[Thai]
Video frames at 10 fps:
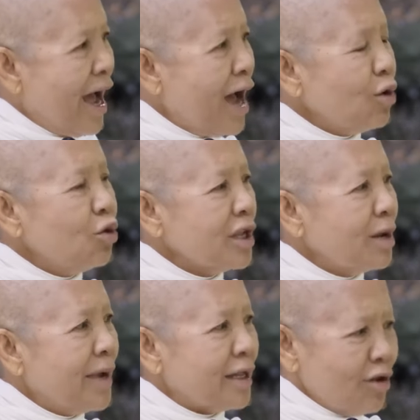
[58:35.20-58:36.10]
นะเจ้าค่ะองุ่น
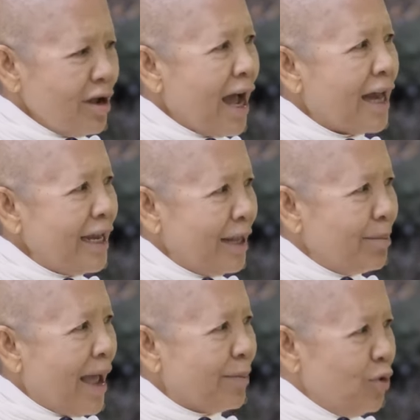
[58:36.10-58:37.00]
กำลังต้องการเรียน
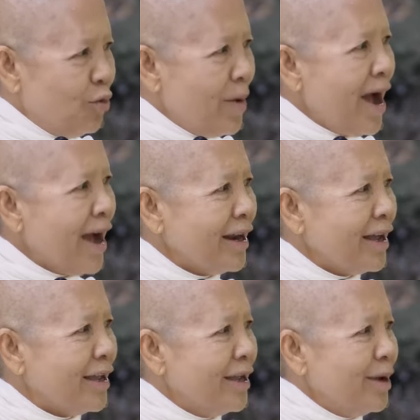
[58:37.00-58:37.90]
แบบหนูมากเล
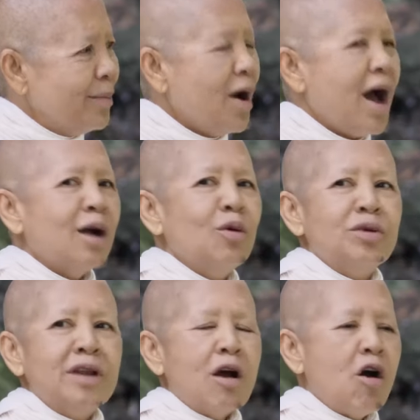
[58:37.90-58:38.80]
ยเพราะอ
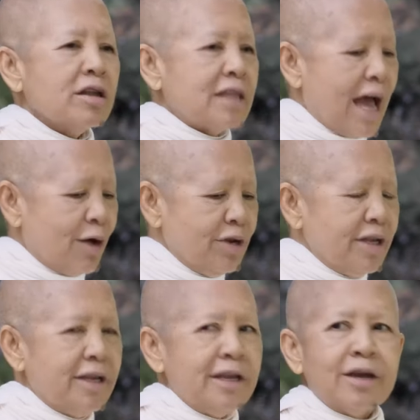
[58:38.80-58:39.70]
งุ่นเนี่ยข้อเท้า
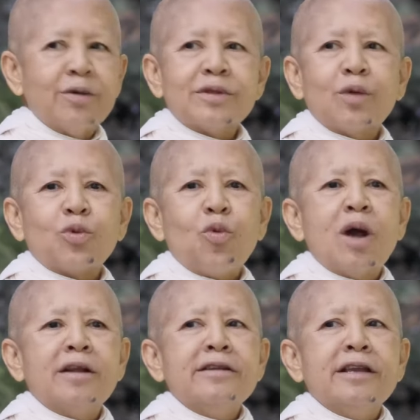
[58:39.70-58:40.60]
นิดเดียวแต่ตัว
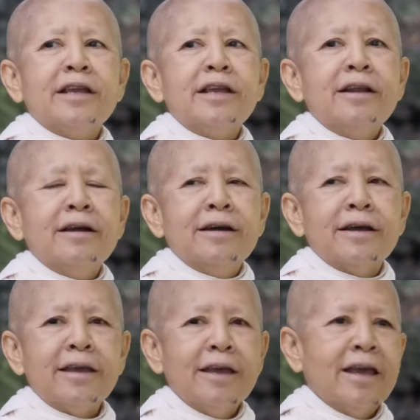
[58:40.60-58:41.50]
อย่างนี้เล
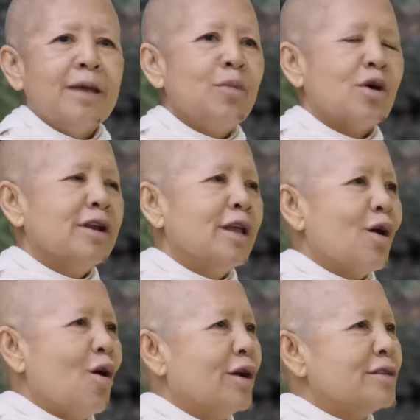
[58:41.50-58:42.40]
ยเห็นบอกใน
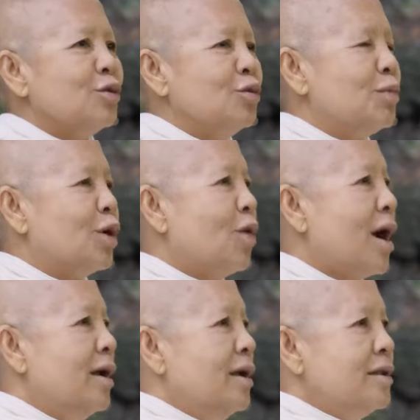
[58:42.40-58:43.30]
คอร์สองุ่นบอก
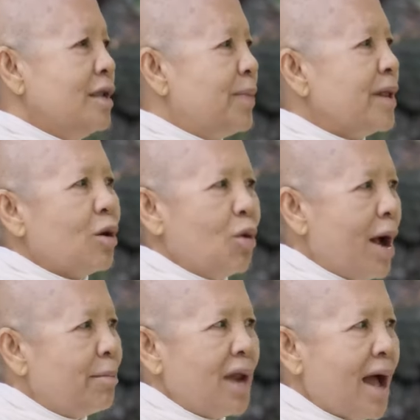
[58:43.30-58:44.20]
ว่านี่เป็นค
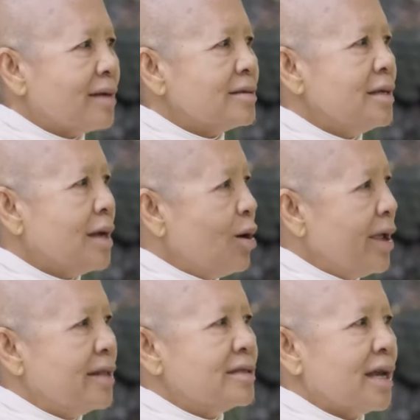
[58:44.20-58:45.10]
วามรักที่เขา
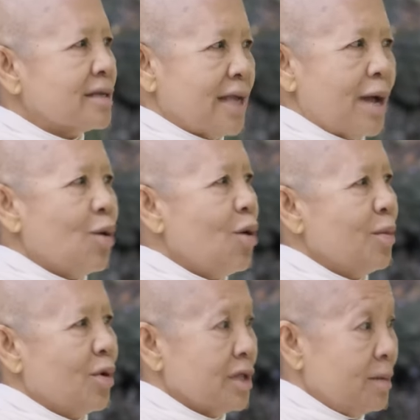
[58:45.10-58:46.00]
เห็นจากสังคม
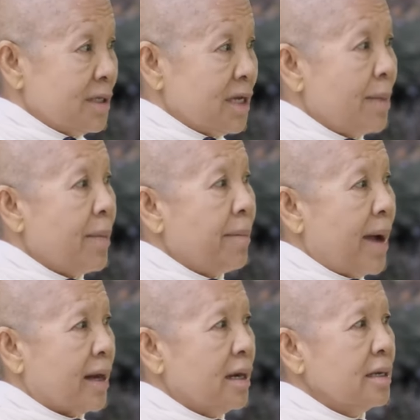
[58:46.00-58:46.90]
ของธรรมชาติ
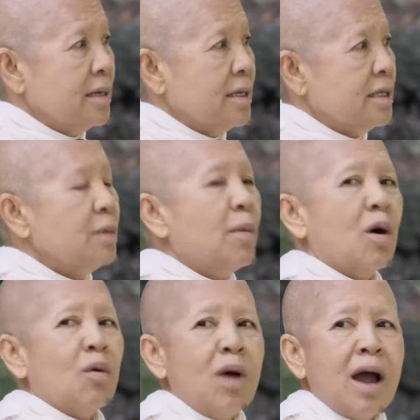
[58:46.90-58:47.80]
บำบัดเลยที่บ
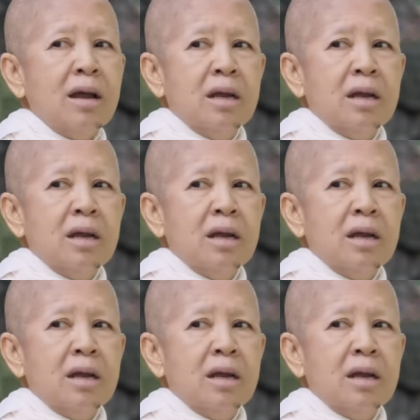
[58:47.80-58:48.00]
อกว่า